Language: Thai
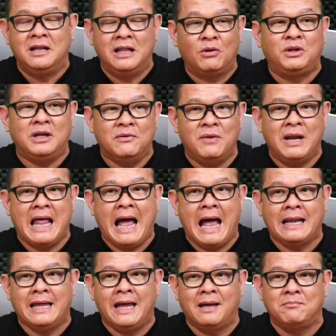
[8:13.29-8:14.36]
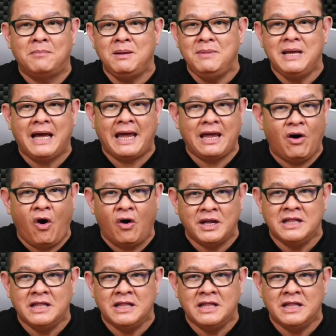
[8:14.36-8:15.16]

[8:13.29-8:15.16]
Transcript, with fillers: แล้วถึงเวลาเนี่ย ไม่มีใครออก